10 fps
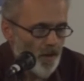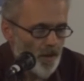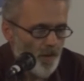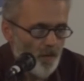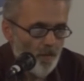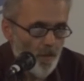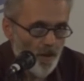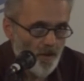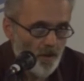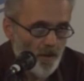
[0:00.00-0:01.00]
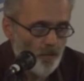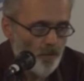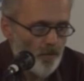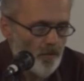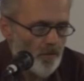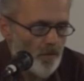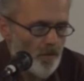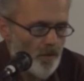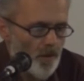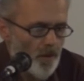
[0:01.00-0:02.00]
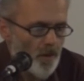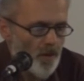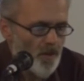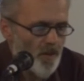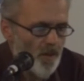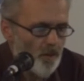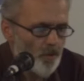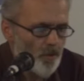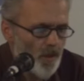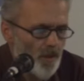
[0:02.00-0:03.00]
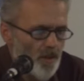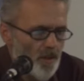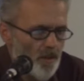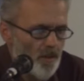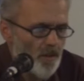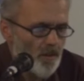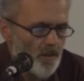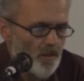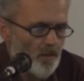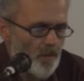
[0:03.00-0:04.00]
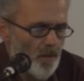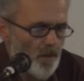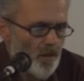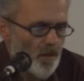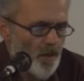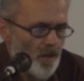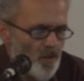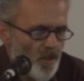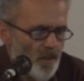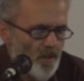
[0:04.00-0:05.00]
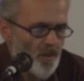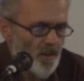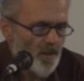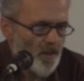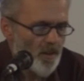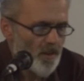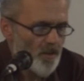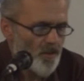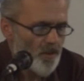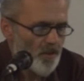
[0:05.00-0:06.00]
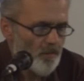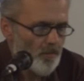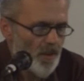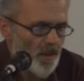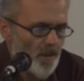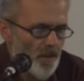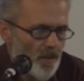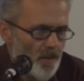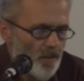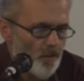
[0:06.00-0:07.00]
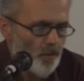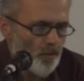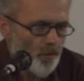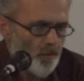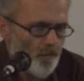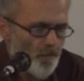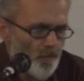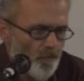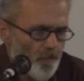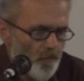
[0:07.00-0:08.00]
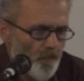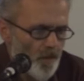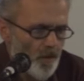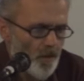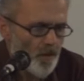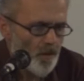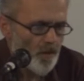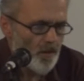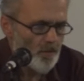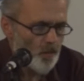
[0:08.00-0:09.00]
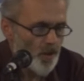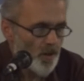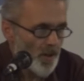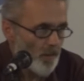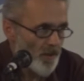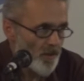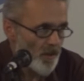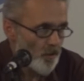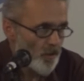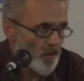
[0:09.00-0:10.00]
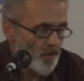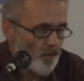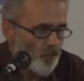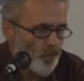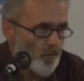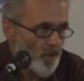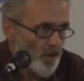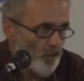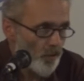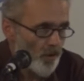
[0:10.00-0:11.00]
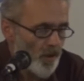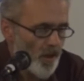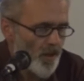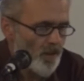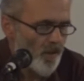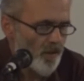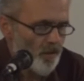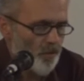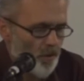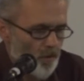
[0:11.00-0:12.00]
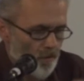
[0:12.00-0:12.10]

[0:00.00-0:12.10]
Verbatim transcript: İmam Rabbani Hazretleri bunu izah ediyor. Eksiklerini yanlış anlaşılan yerleri, yanlış bilinen yerleri söylüyor. Şimdi Muhyiddin Arabazide diyor ki vücut birdir diyor. Allah vardır diyor.